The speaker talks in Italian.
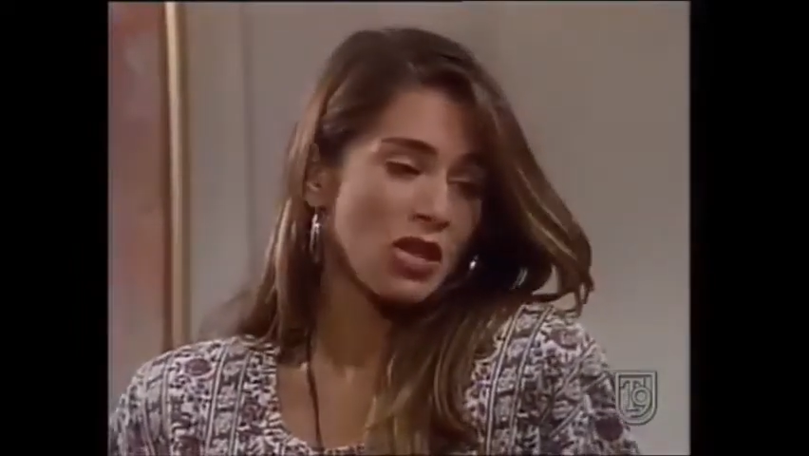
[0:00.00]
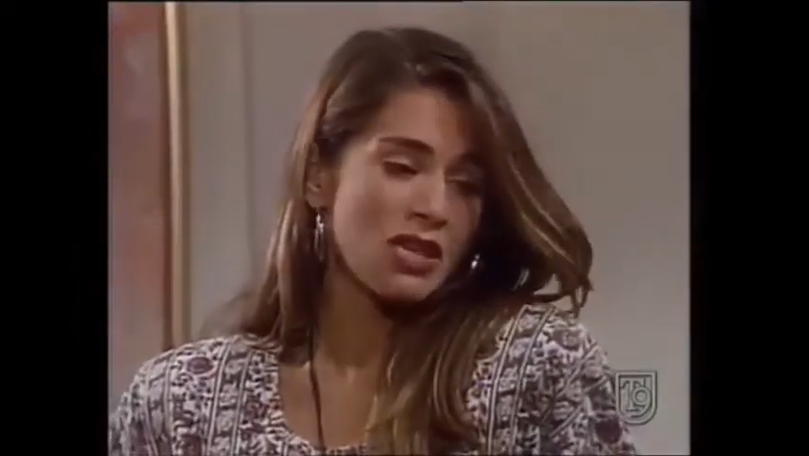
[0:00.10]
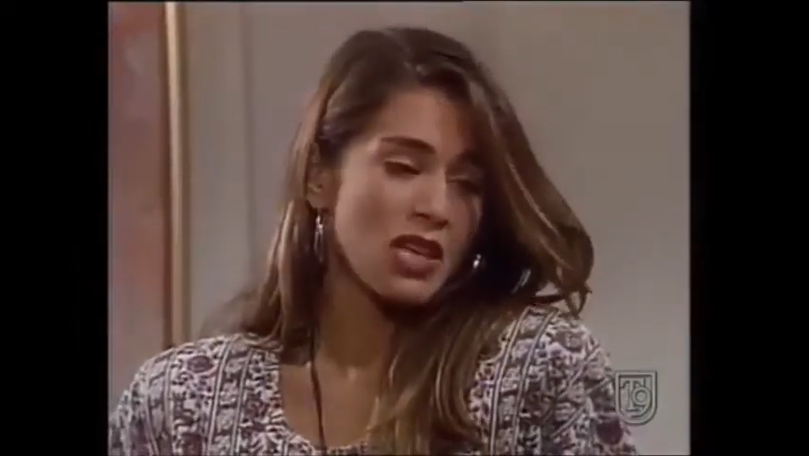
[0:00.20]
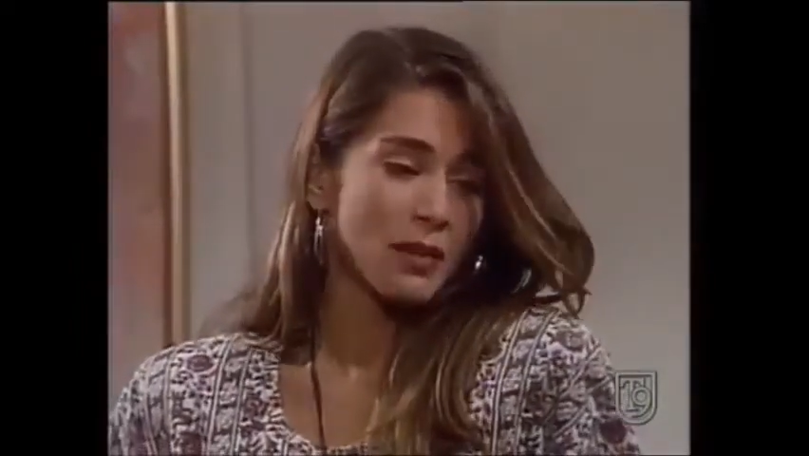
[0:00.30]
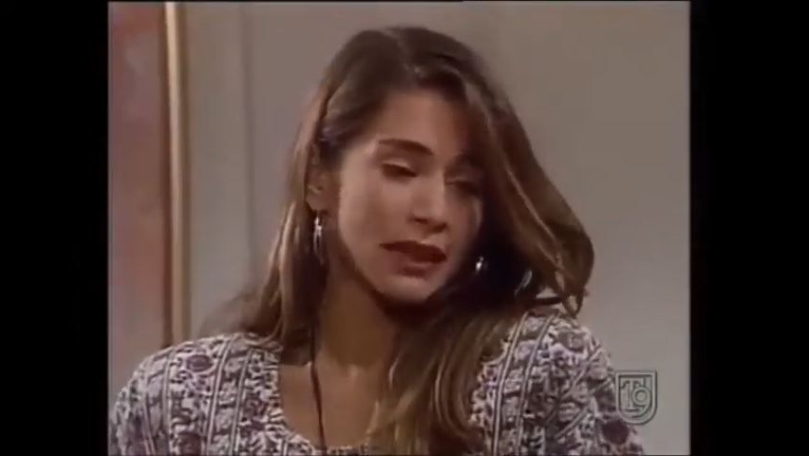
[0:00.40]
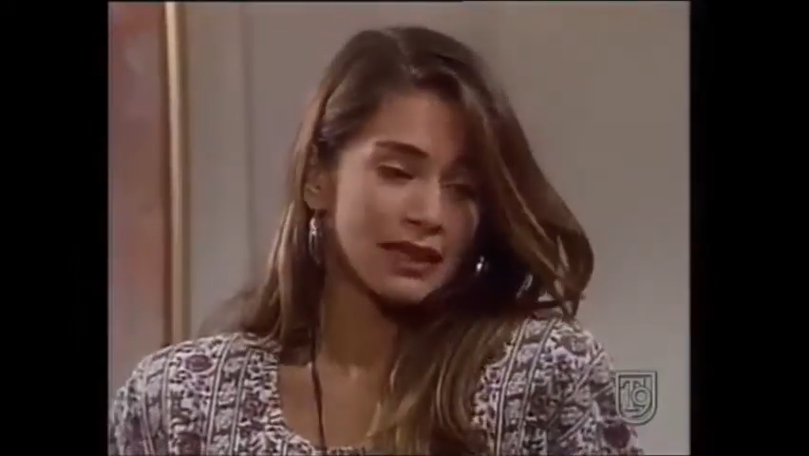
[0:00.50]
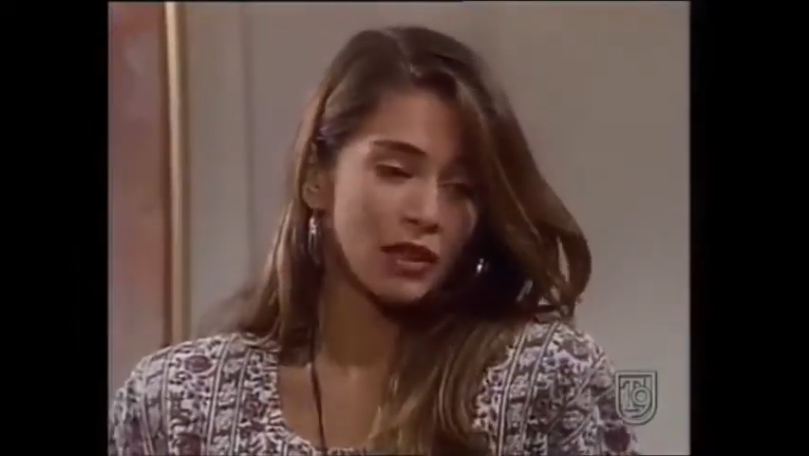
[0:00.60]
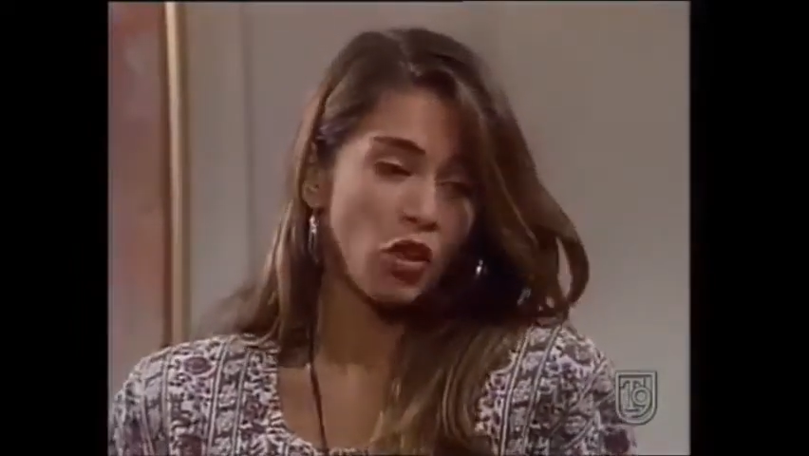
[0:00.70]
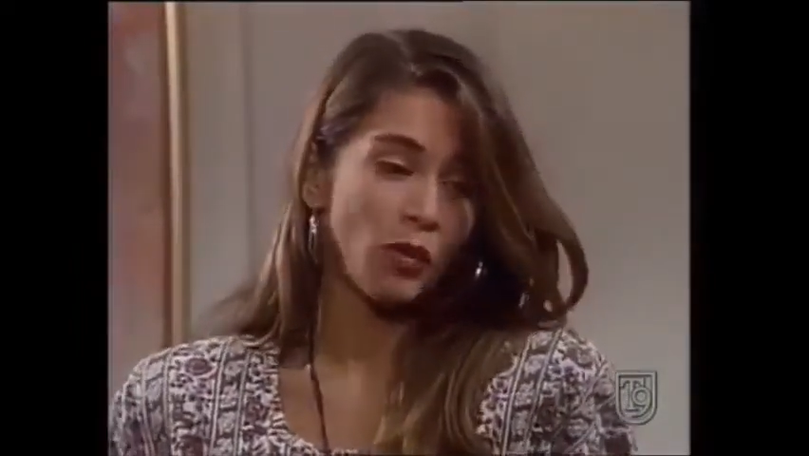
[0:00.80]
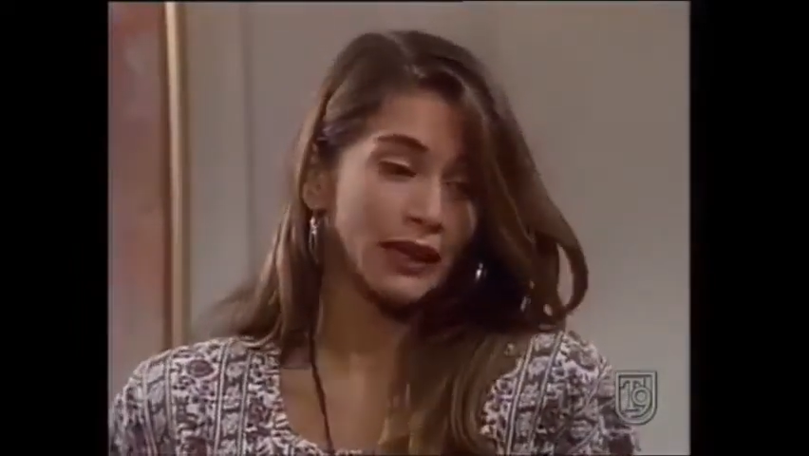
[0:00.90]
L'ho
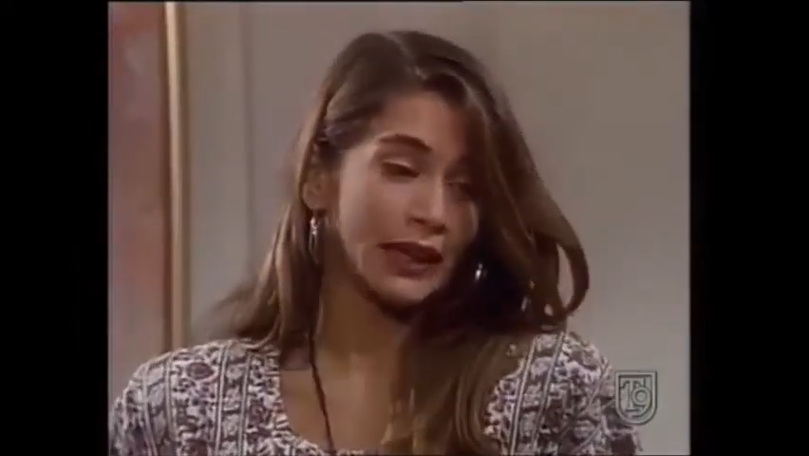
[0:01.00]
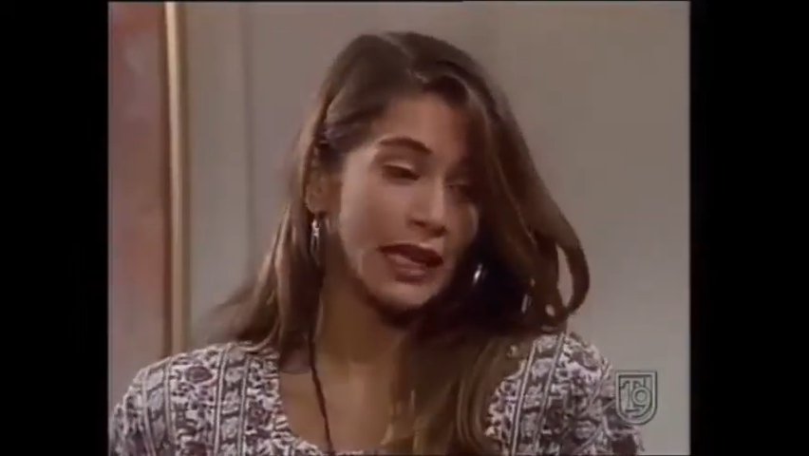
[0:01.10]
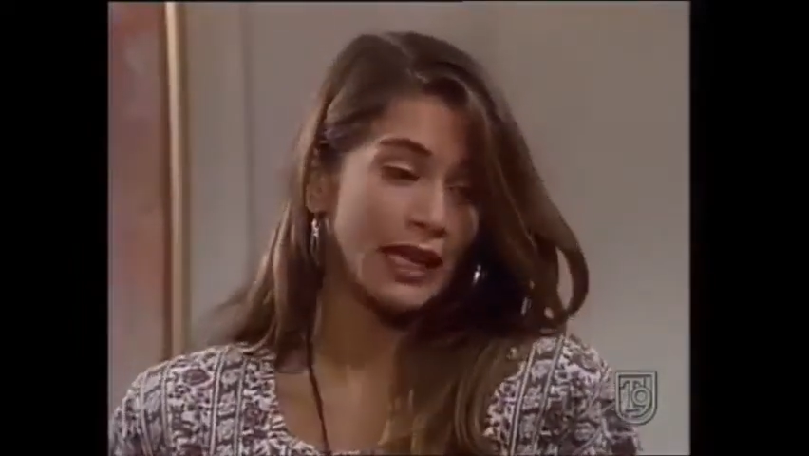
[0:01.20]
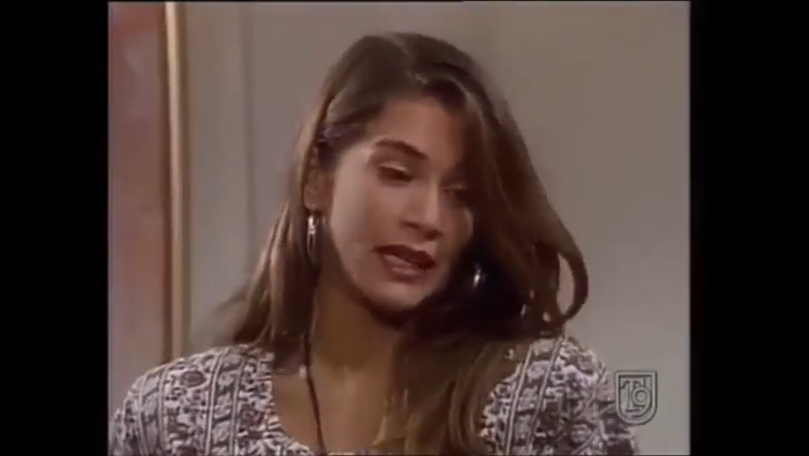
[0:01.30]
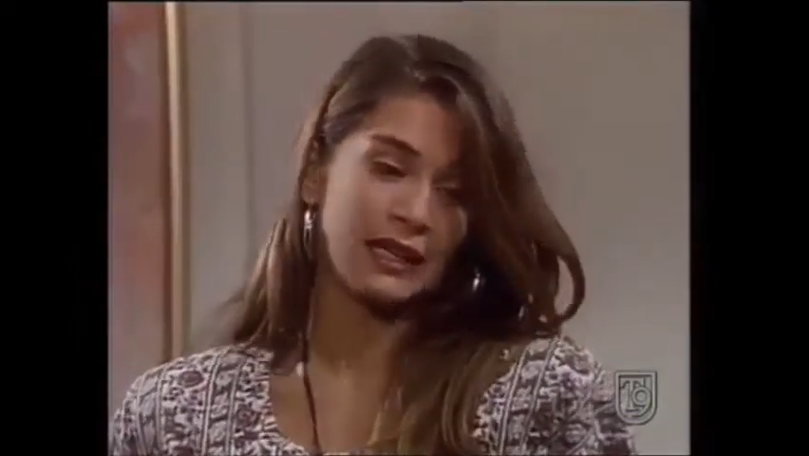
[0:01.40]
semplicemente raccontato a